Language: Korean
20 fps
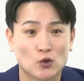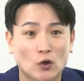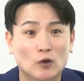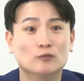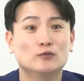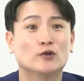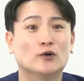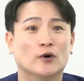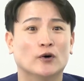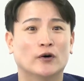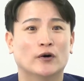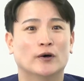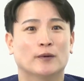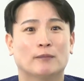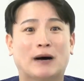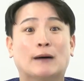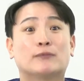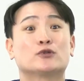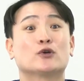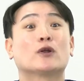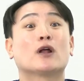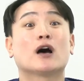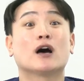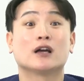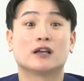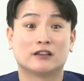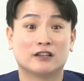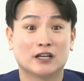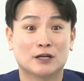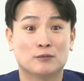조금 더 앞서
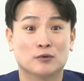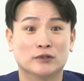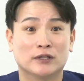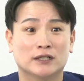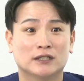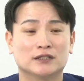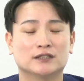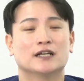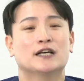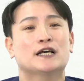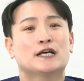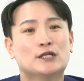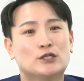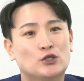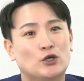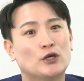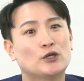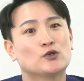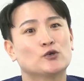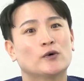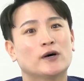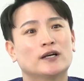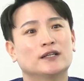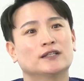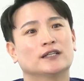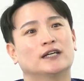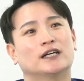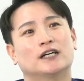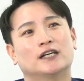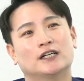나가겠다기보다는
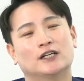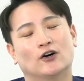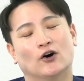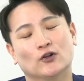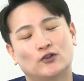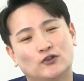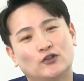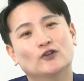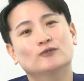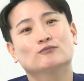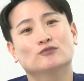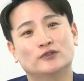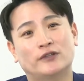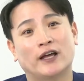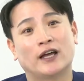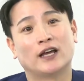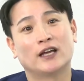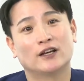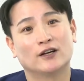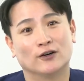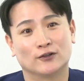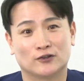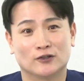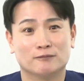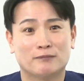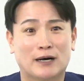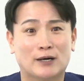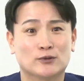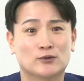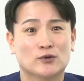최소한 어떤 무대에
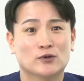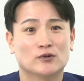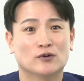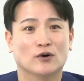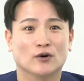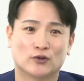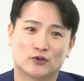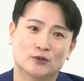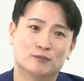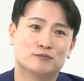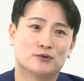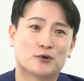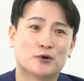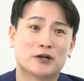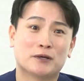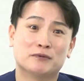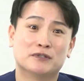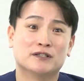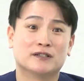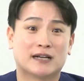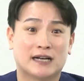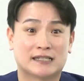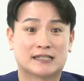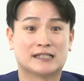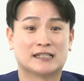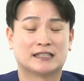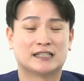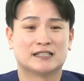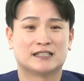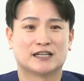어떤 방송 어떤 프로그램이든
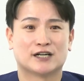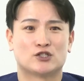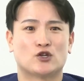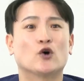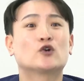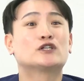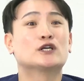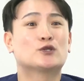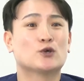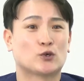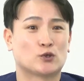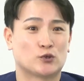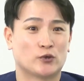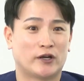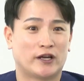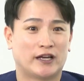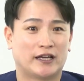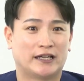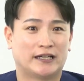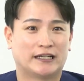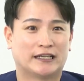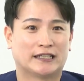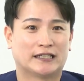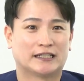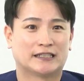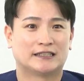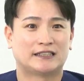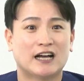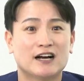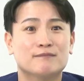갔을 때 제가 적재적소에
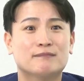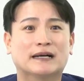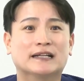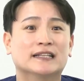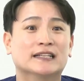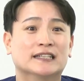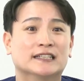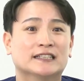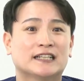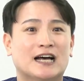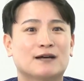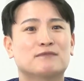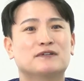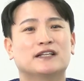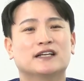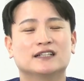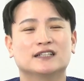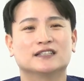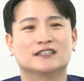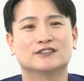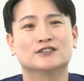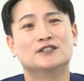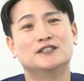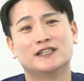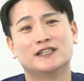딱 맞는 합의되는 그런